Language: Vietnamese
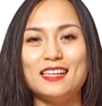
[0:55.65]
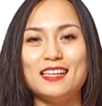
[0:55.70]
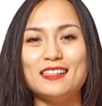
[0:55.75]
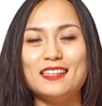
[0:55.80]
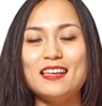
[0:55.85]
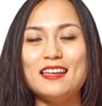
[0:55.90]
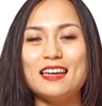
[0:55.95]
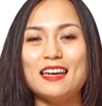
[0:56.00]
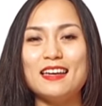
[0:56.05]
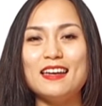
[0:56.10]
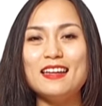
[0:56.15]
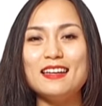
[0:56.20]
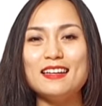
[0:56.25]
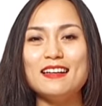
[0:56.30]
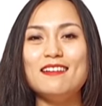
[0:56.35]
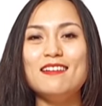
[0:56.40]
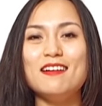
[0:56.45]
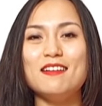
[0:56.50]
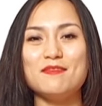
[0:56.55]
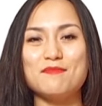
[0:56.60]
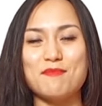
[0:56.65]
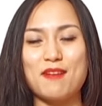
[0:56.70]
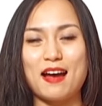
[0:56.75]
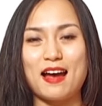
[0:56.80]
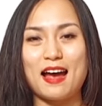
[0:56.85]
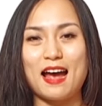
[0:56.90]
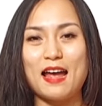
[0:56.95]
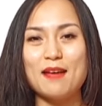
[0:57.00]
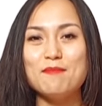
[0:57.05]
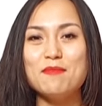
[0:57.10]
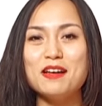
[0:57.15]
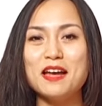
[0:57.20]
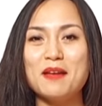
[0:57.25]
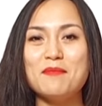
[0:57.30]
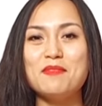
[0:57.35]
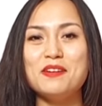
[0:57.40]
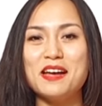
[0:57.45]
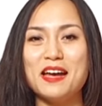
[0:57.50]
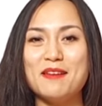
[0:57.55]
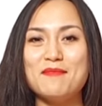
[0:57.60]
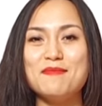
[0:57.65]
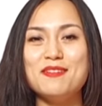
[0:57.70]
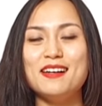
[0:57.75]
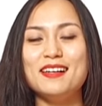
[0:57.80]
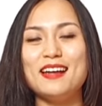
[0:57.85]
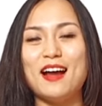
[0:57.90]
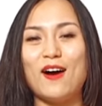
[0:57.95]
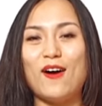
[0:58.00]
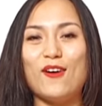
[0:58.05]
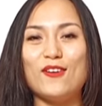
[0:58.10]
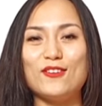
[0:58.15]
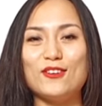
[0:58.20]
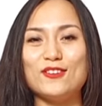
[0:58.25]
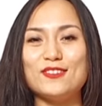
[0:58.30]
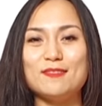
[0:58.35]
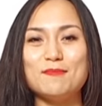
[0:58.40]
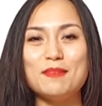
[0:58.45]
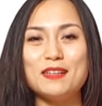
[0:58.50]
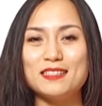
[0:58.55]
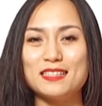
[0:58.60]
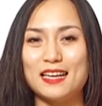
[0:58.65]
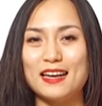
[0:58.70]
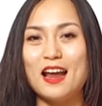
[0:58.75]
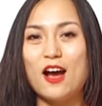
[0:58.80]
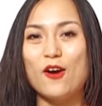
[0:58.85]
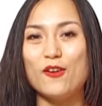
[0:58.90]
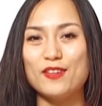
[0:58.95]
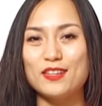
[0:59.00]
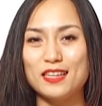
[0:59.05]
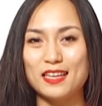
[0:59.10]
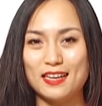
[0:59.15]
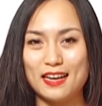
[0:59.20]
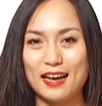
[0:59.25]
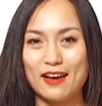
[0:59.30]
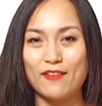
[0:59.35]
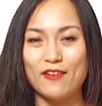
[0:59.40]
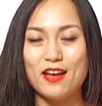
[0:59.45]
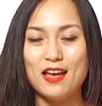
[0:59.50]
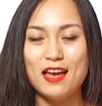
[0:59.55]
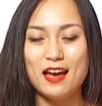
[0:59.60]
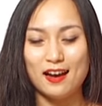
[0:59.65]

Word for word: thế thì cái định lượng mà 20 20 20 đó nó mình sẽ đo như thế nào